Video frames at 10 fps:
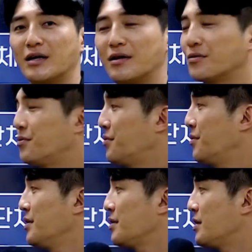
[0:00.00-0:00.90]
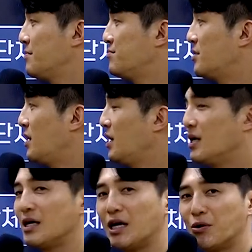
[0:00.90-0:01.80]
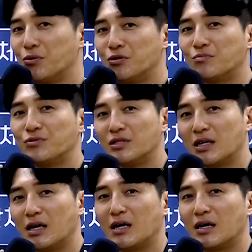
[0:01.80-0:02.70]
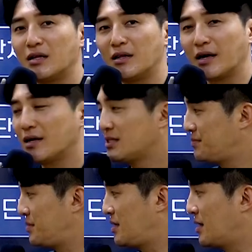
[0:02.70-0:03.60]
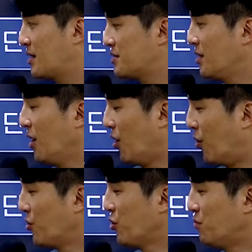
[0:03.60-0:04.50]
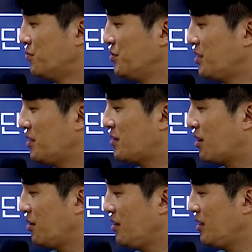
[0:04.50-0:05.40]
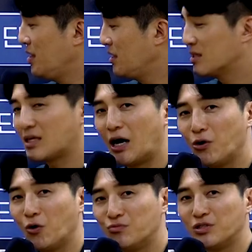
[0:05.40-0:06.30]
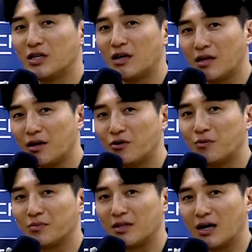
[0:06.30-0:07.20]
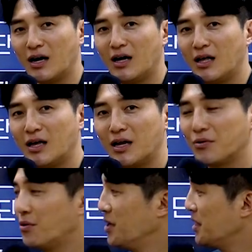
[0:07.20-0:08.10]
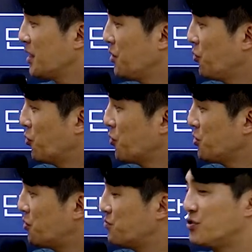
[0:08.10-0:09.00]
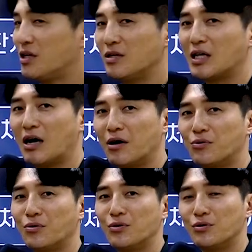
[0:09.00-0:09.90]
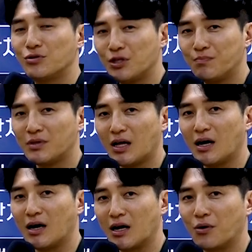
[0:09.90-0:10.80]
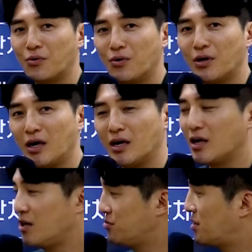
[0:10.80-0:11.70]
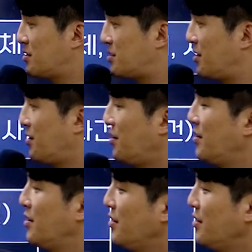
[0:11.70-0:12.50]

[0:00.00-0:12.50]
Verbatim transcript: 그리고 일부가 이론형 문제가 되겠습니다. 그래서 어려운 문제는 당연히 사료형 문제가 되는 겁니다. 그리고 일용형 문제는 나와도 쉽다라고 얘기할 수 있겠어요.